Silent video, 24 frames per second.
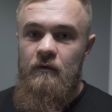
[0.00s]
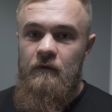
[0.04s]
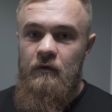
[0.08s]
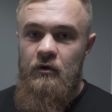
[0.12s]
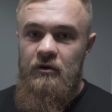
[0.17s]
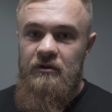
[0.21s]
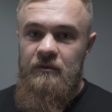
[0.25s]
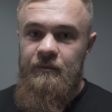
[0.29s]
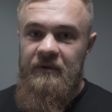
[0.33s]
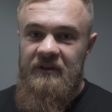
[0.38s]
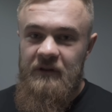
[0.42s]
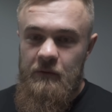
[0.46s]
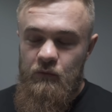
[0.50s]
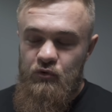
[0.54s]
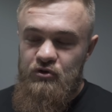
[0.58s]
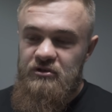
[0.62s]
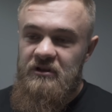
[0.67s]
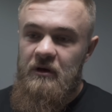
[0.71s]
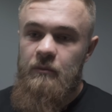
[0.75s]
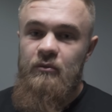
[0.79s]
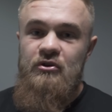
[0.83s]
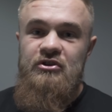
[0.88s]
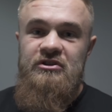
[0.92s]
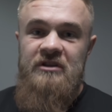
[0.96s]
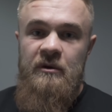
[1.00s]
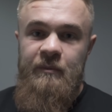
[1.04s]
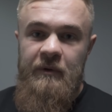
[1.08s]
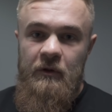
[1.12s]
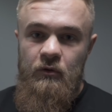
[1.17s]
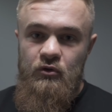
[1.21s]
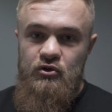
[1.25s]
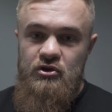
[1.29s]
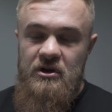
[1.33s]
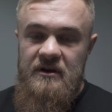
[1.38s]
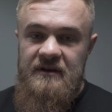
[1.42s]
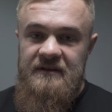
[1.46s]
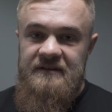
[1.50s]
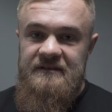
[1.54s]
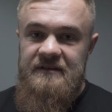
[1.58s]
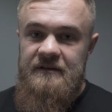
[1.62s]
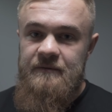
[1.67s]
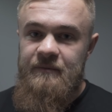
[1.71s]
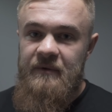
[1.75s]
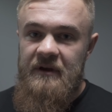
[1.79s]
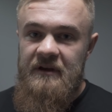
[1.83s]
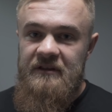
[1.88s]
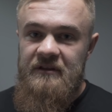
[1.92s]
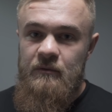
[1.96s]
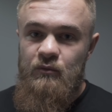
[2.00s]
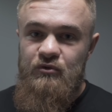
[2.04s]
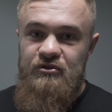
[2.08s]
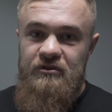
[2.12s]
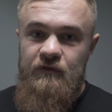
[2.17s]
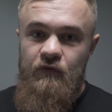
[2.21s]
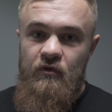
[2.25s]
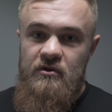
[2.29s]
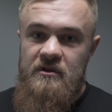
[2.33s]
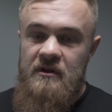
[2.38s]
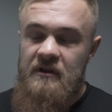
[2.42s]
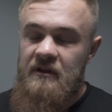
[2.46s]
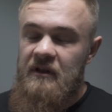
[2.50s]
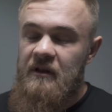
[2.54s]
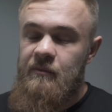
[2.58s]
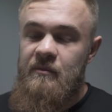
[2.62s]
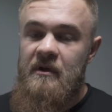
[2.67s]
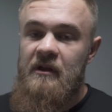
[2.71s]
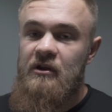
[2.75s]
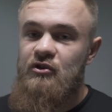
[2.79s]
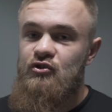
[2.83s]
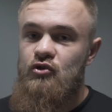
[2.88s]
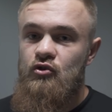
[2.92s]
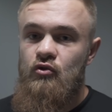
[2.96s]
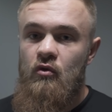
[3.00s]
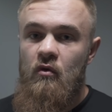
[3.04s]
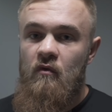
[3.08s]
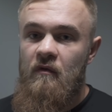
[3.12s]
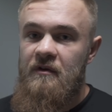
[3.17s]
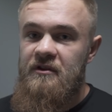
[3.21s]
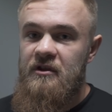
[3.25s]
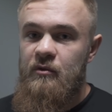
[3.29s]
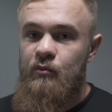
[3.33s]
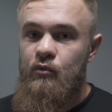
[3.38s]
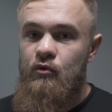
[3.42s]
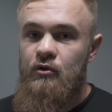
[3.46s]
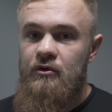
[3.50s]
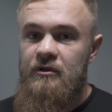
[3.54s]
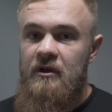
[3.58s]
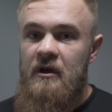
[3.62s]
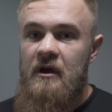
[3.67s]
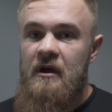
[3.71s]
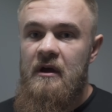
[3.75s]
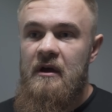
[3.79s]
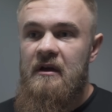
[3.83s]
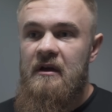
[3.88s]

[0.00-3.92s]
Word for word: Вот. Потому что обычно получается, поэтому сегодня для меня ничего нового не будет.